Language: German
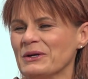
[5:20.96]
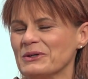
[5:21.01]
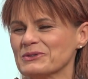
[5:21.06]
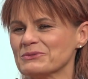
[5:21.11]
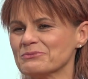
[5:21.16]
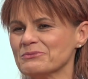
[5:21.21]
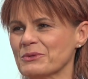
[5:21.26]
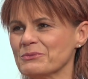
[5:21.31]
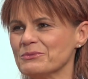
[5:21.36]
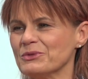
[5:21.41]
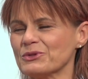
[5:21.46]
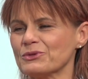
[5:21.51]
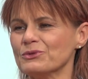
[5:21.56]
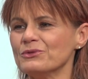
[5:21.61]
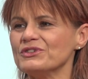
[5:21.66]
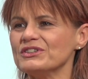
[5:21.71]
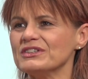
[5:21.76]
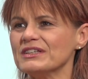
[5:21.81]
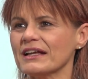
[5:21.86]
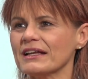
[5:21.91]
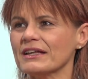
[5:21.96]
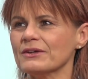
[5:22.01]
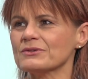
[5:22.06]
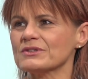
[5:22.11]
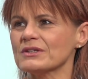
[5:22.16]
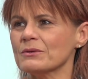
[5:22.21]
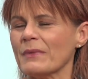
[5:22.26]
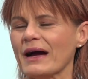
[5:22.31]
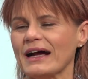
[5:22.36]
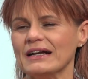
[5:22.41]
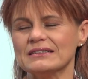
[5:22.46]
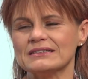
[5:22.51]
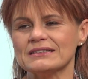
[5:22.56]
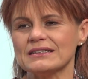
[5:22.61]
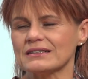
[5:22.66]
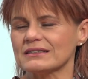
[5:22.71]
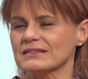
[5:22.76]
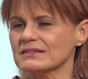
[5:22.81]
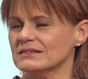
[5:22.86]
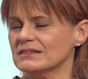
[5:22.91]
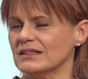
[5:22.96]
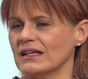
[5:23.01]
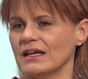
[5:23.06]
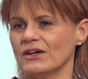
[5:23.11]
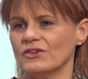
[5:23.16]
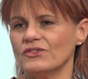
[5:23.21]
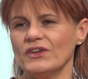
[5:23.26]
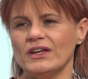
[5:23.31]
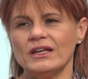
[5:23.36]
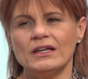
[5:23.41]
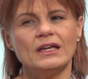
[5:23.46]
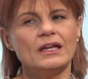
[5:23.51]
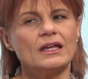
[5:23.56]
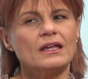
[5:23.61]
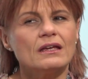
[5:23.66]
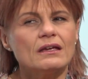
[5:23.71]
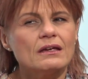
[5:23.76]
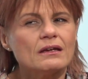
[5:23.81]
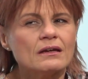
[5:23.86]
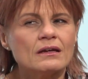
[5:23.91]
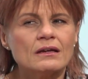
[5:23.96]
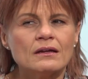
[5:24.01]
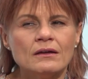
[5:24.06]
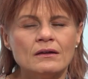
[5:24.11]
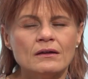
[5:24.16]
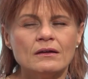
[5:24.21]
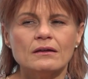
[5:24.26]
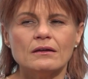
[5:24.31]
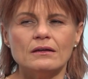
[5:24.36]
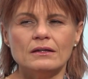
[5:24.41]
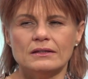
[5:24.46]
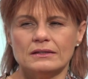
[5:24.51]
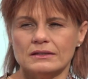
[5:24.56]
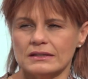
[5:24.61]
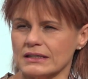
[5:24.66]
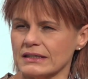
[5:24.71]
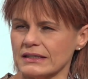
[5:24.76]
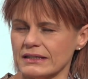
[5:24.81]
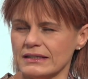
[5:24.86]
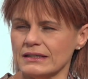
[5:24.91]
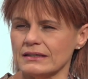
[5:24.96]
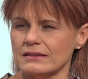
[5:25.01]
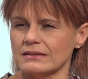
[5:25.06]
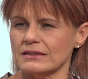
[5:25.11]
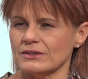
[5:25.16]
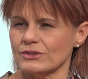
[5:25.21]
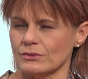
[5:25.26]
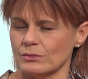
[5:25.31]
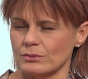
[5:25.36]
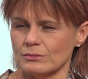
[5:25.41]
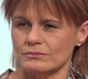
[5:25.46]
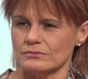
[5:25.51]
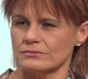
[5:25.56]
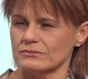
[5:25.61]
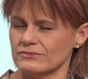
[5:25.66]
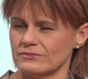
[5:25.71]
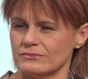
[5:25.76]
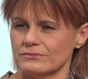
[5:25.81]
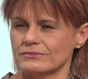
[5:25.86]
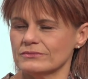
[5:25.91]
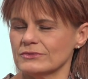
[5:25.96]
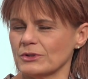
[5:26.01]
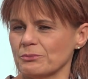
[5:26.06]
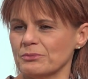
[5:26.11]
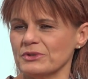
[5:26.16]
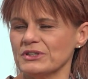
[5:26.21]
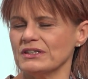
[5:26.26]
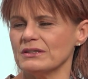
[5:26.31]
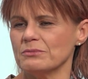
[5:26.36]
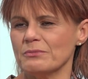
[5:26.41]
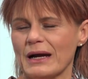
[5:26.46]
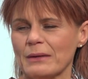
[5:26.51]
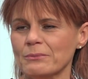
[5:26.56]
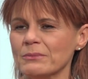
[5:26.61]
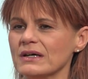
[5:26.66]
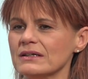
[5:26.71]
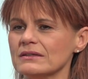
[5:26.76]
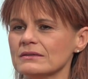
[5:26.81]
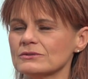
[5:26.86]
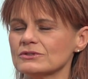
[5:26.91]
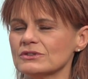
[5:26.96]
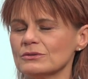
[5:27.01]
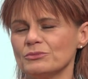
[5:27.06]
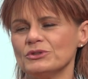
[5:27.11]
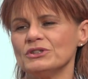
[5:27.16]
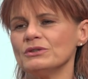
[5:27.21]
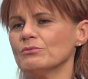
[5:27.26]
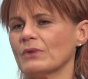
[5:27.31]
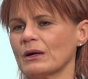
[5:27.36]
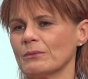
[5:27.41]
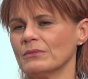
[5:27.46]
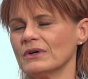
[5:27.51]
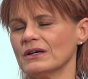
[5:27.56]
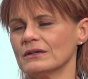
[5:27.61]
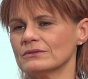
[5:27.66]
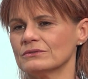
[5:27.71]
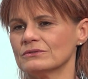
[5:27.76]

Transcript: Und mein Beruf ist eigentlich in unserem Alltag sehr wenig integriert. Also mhm. dann bin ich Mama und dann bin ich Mama.